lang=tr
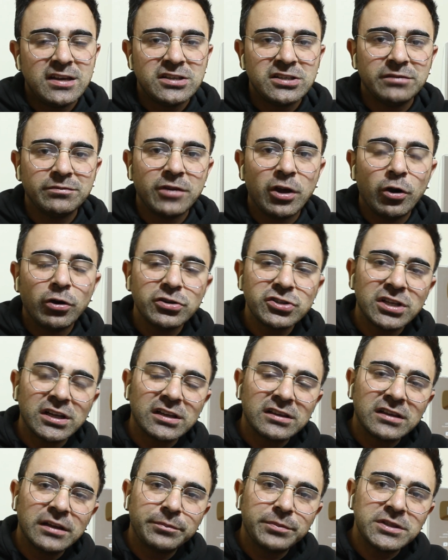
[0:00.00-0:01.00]
Şimdi
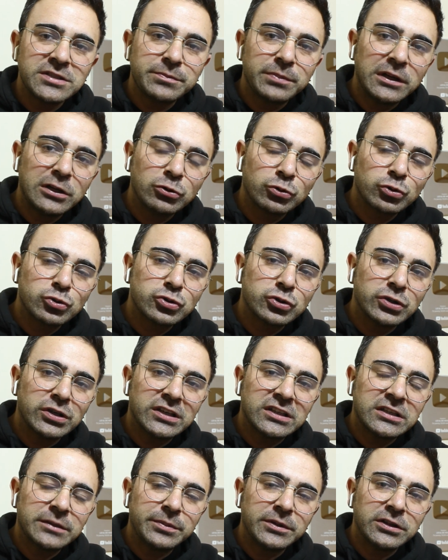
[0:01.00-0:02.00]
öncelikle biz biliyoruz ki
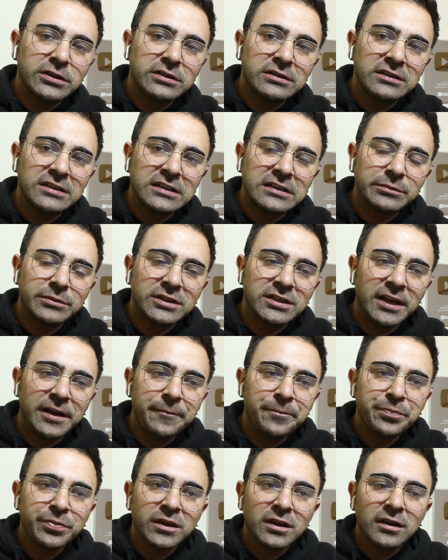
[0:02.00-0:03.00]

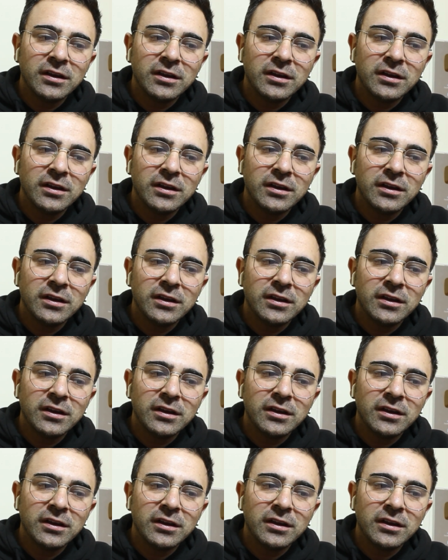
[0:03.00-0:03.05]
2020'de